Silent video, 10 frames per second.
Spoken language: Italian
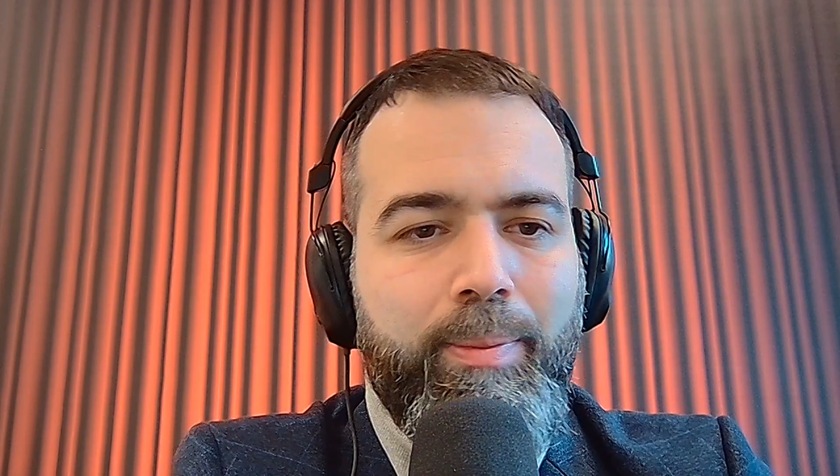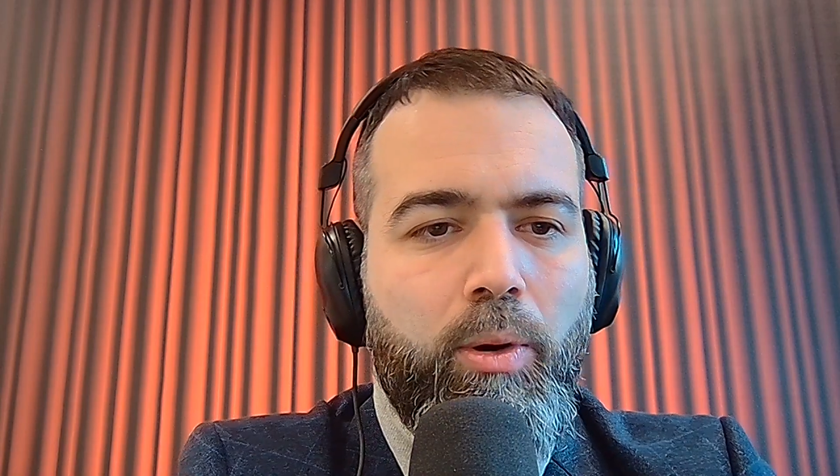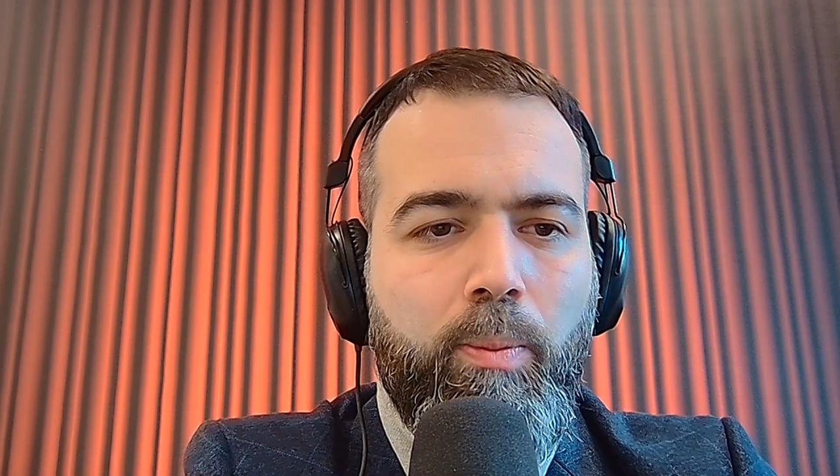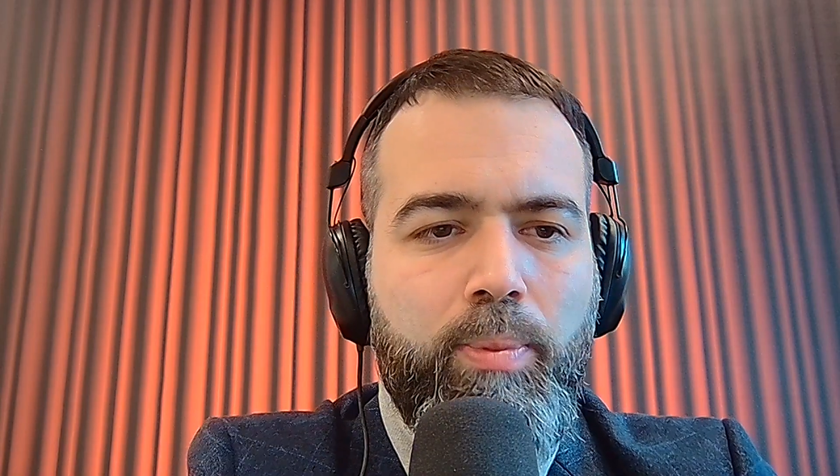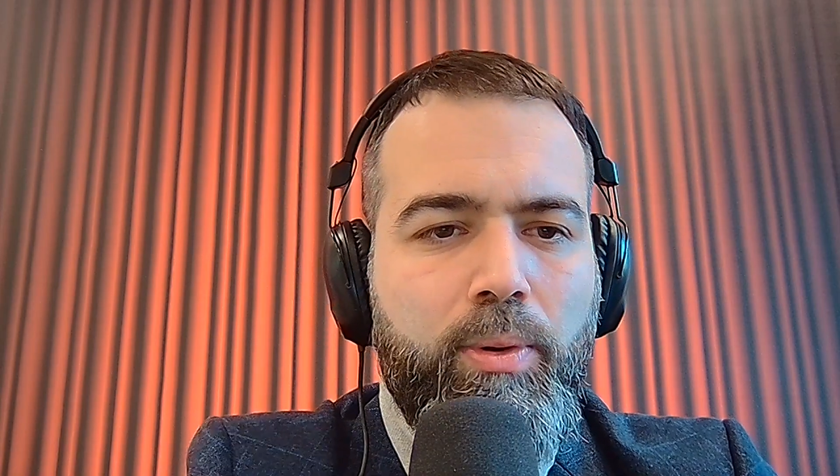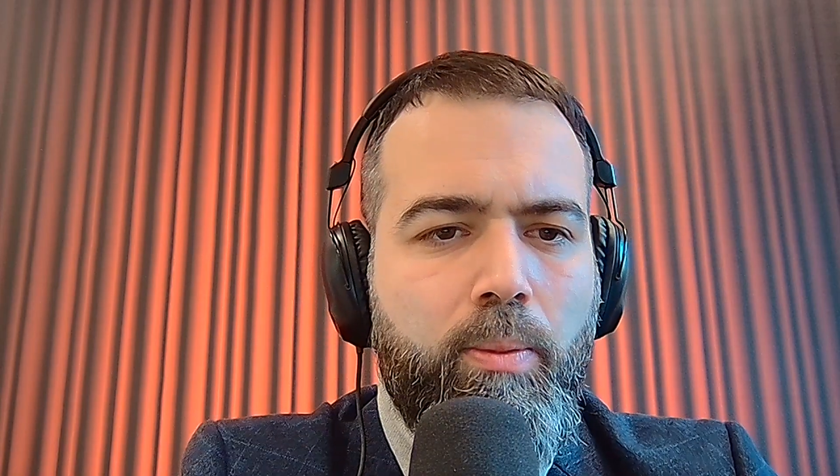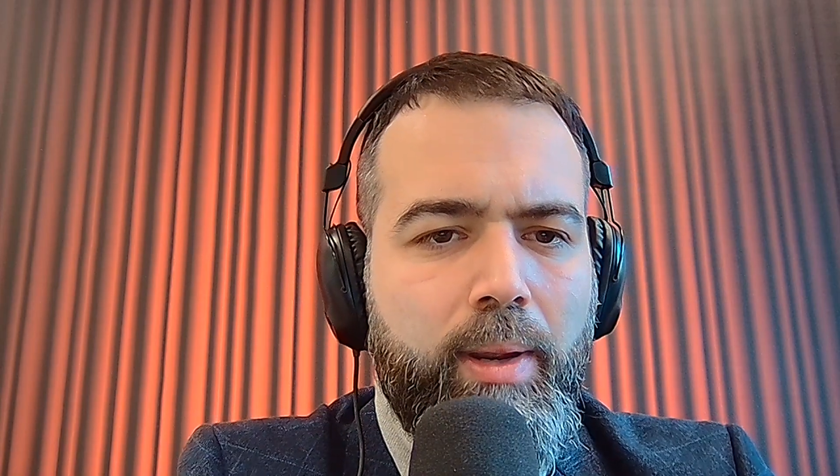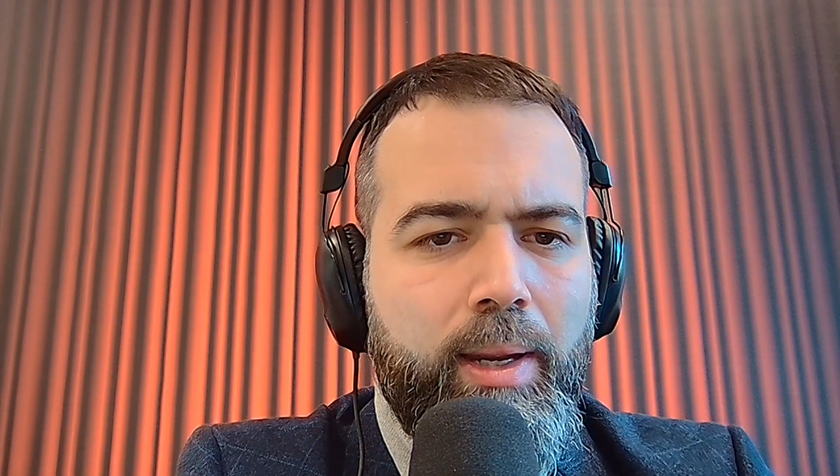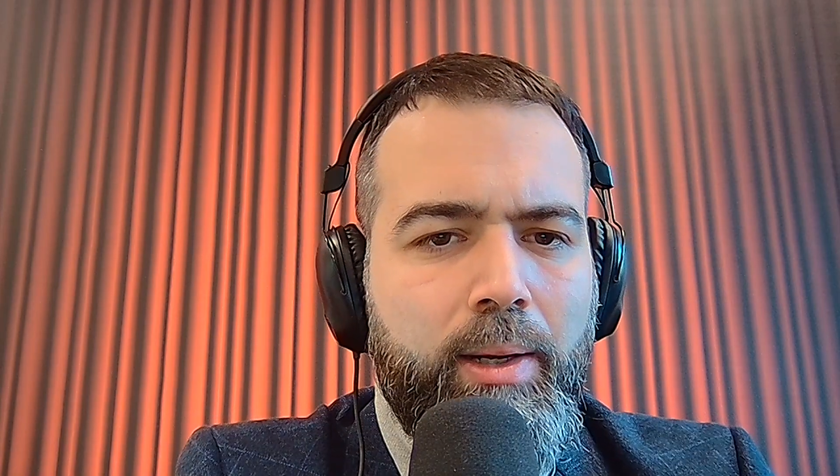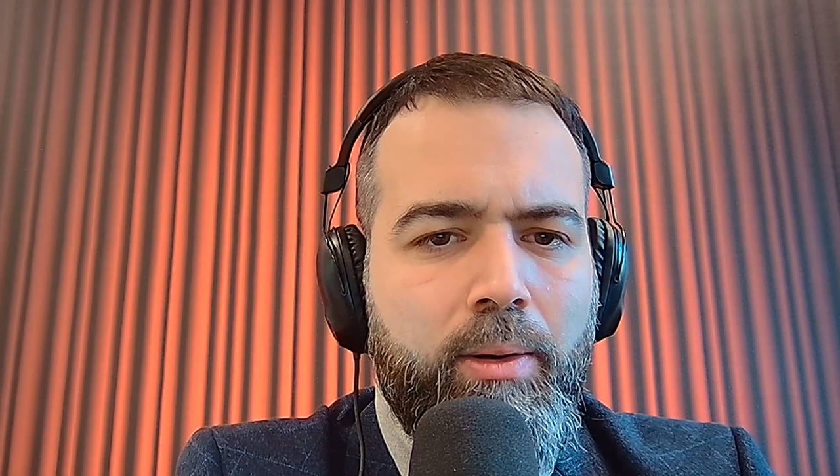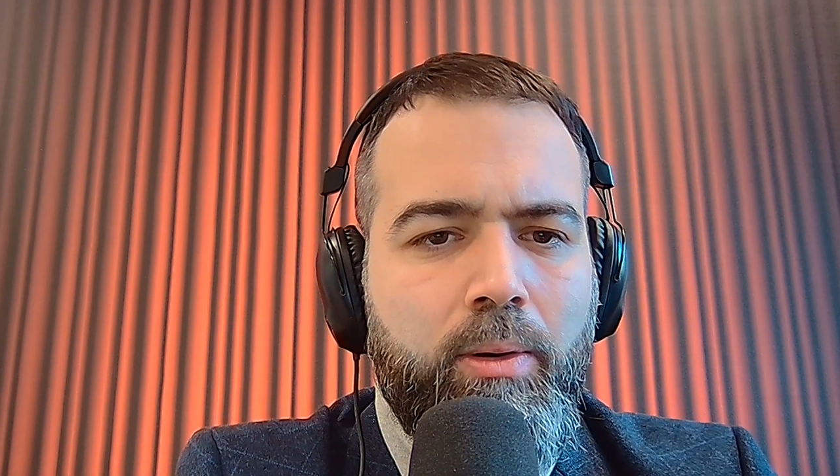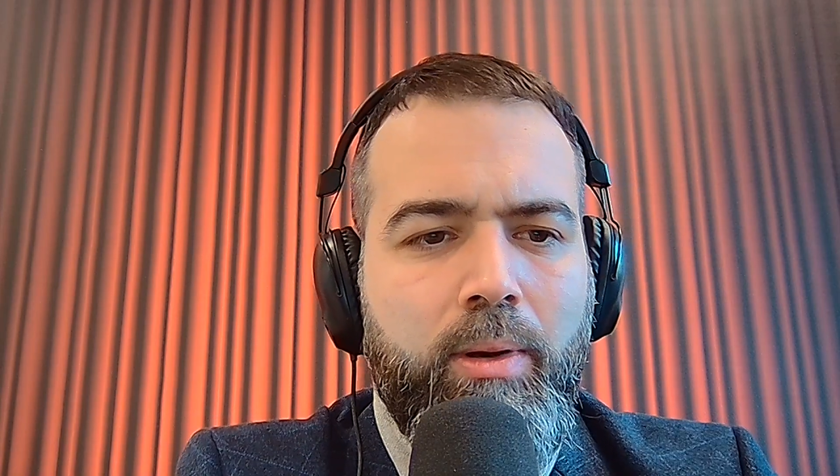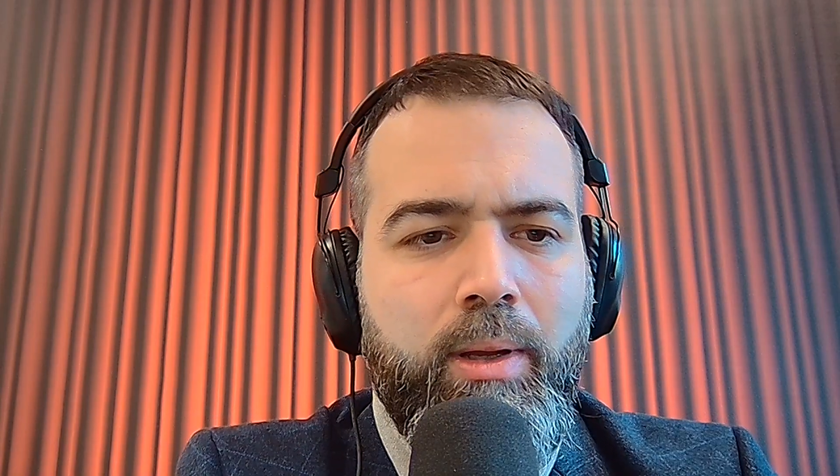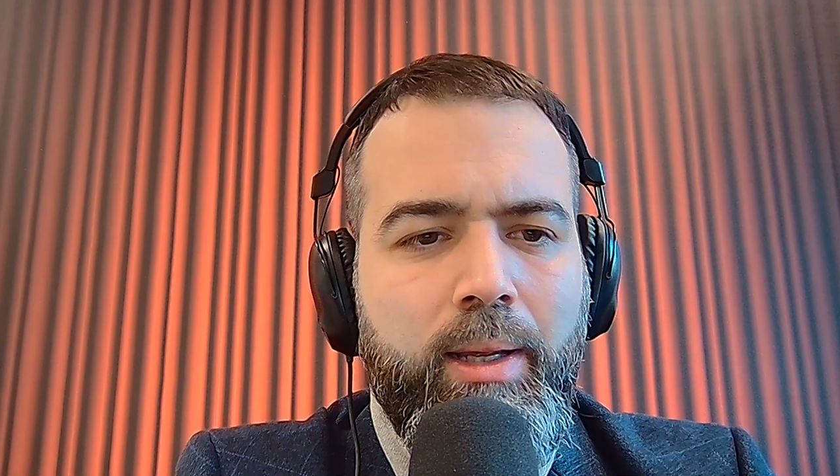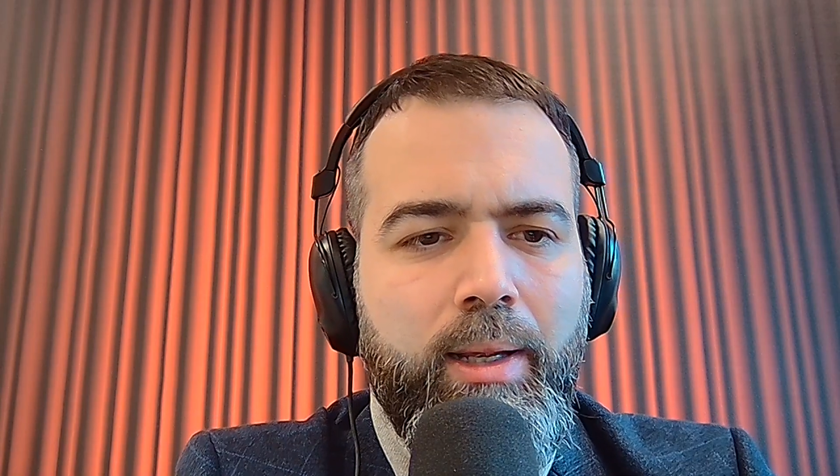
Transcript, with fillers: però più o meno